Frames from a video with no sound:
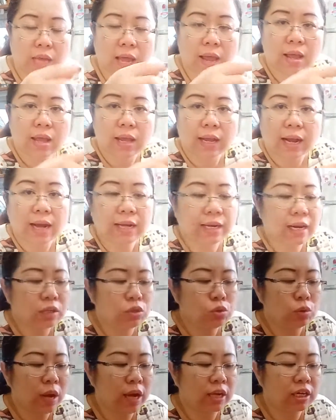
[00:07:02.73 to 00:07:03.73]
Nah,
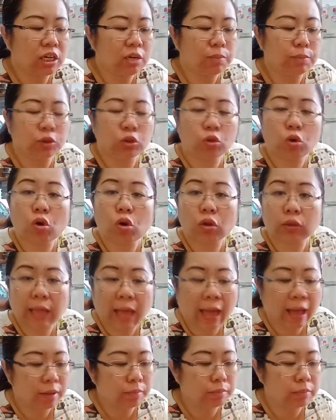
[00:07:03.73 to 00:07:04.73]
kadang juga ini dibentuk
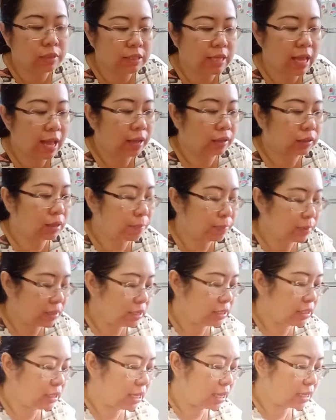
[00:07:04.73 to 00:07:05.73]
kotak bisa, tapi
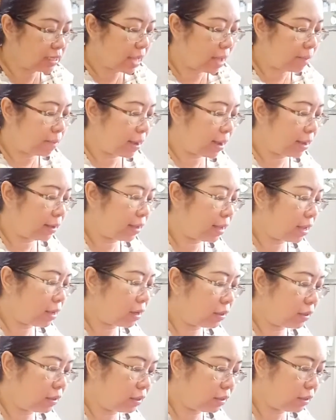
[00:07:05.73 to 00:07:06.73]
isinya sama
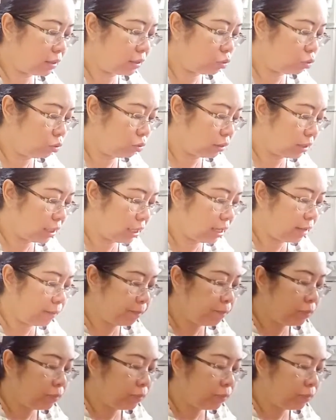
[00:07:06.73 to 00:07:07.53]
ya, e, unti.